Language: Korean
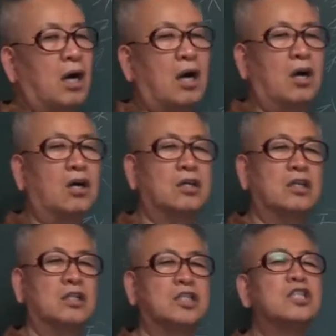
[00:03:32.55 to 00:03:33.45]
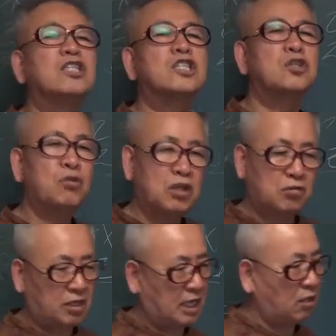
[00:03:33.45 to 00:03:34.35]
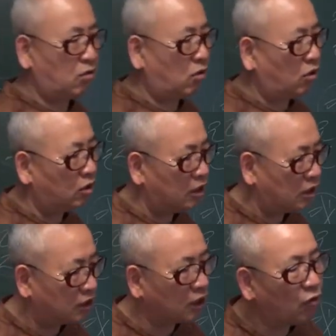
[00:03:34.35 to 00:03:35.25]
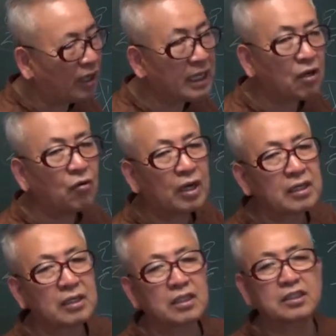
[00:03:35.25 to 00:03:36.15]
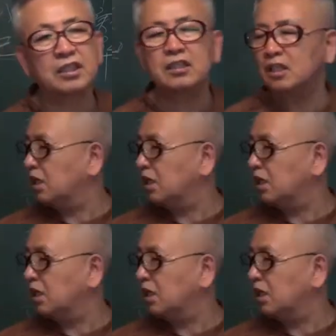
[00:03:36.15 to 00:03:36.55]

어, 정치 원리와 같고 정화라고 하는 것은